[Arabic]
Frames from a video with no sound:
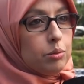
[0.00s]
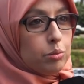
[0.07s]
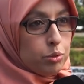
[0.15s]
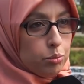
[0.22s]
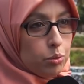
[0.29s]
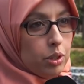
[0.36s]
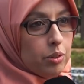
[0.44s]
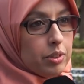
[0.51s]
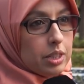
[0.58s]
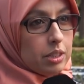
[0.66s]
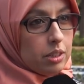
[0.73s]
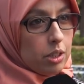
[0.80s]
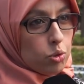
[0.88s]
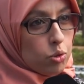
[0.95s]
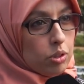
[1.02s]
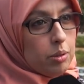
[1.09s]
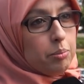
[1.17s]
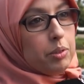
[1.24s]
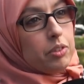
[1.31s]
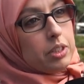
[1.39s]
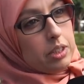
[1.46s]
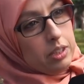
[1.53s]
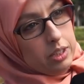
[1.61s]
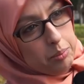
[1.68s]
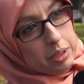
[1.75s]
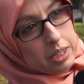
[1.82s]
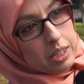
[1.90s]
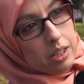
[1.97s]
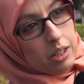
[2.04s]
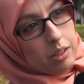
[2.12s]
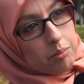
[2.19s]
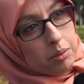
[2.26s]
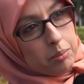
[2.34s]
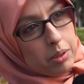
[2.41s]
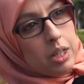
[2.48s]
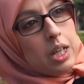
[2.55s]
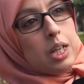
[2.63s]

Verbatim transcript: في منافسه الرجل اما في حينما يتعلق الامر